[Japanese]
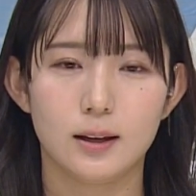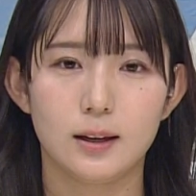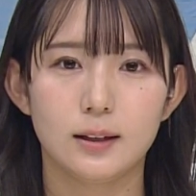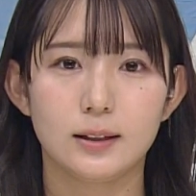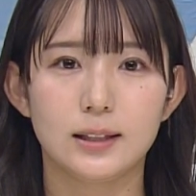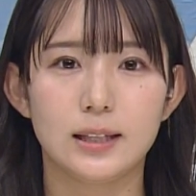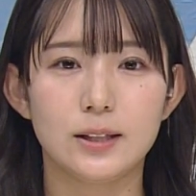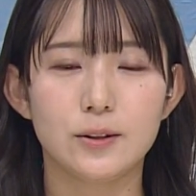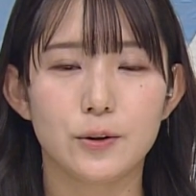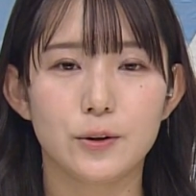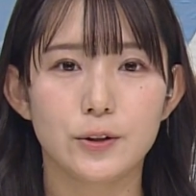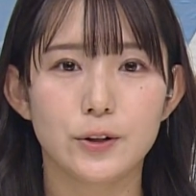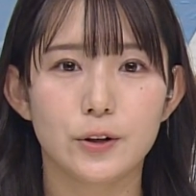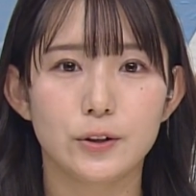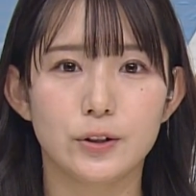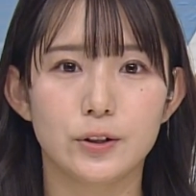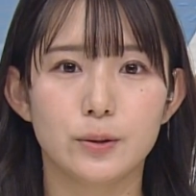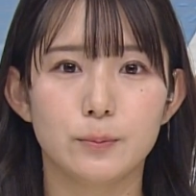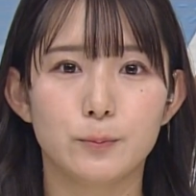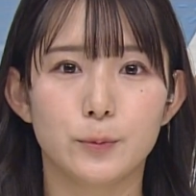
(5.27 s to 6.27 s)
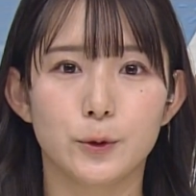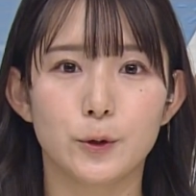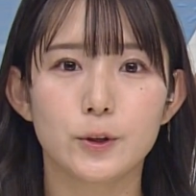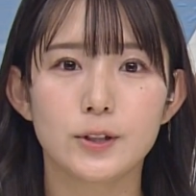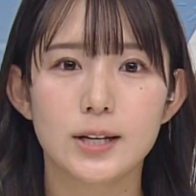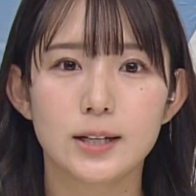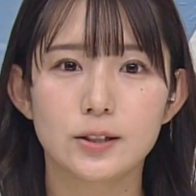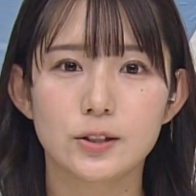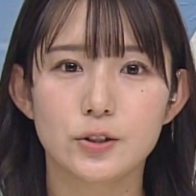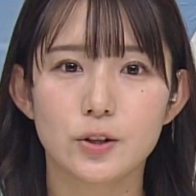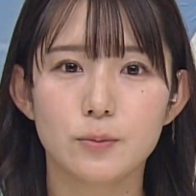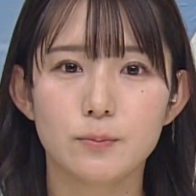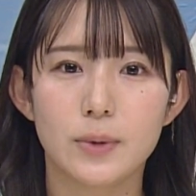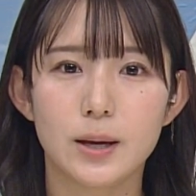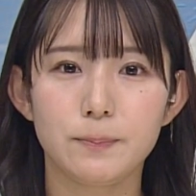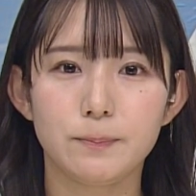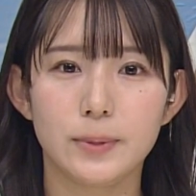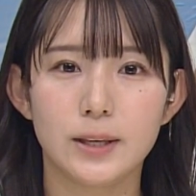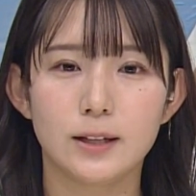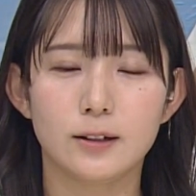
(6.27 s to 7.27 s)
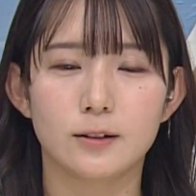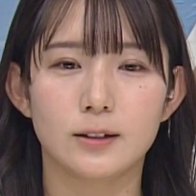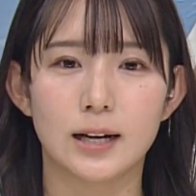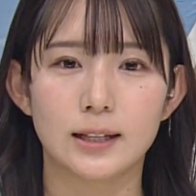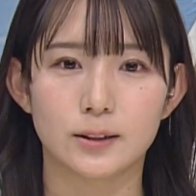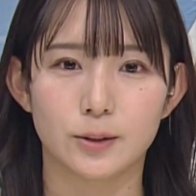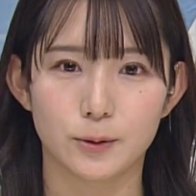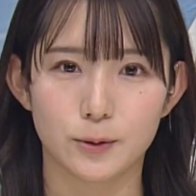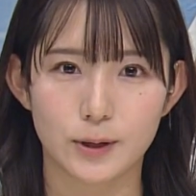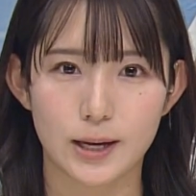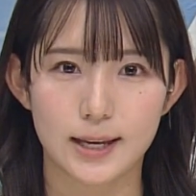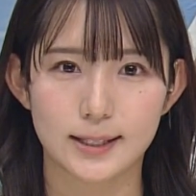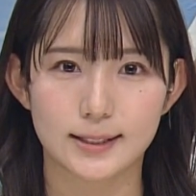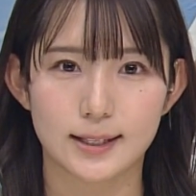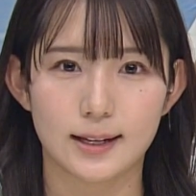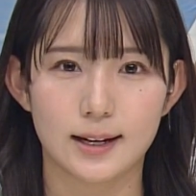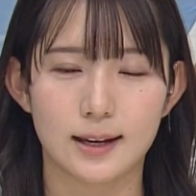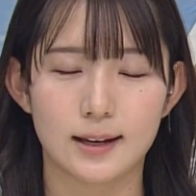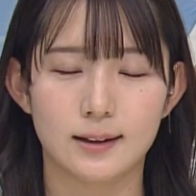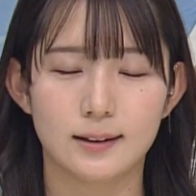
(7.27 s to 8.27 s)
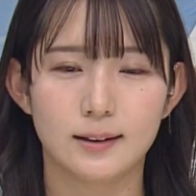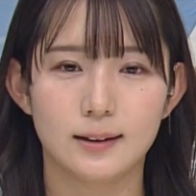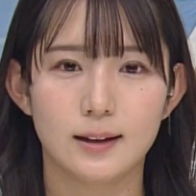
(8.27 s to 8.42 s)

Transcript: 昨日夜プロジェクションマッピングが投影され